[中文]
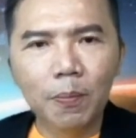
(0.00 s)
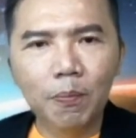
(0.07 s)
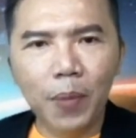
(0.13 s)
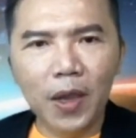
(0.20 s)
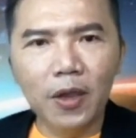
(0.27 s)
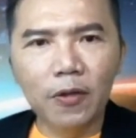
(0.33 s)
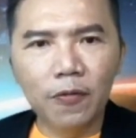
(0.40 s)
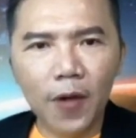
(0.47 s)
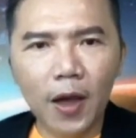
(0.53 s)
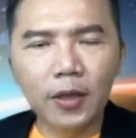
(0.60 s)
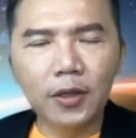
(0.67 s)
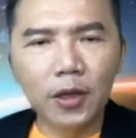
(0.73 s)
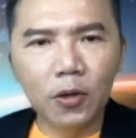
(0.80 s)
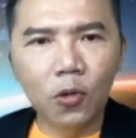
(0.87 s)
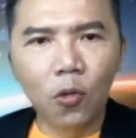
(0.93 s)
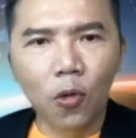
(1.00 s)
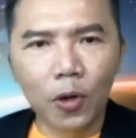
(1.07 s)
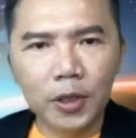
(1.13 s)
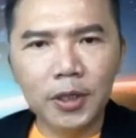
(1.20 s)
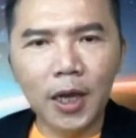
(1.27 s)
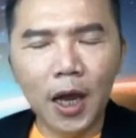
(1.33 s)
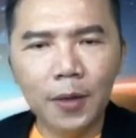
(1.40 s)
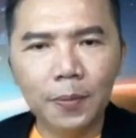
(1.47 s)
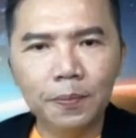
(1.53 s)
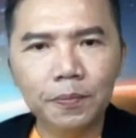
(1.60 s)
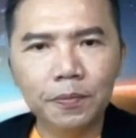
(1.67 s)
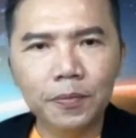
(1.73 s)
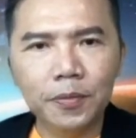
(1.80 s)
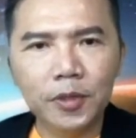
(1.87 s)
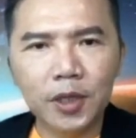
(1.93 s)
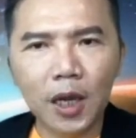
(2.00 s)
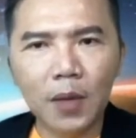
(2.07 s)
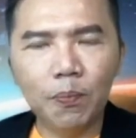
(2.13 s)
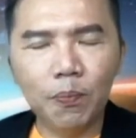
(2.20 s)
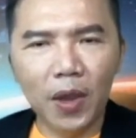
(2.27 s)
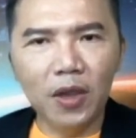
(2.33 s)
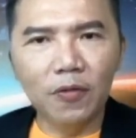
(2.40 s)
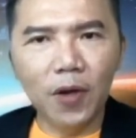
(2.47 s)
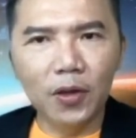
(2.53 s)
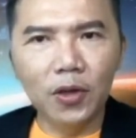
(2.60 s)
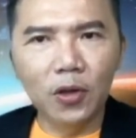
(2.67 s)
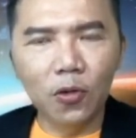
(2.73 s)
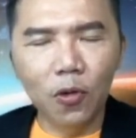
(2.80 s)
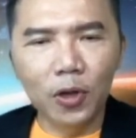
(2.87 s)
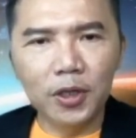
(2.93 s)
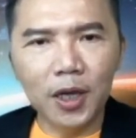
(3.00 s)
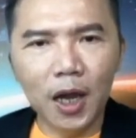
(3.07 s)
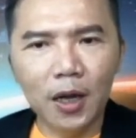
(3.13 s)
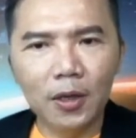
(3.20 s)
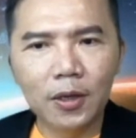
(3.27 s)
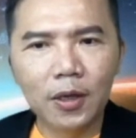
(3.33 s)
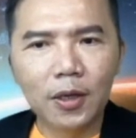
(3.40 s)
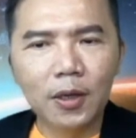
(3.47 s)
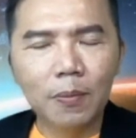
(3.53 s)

北方的国家，在北方的国家，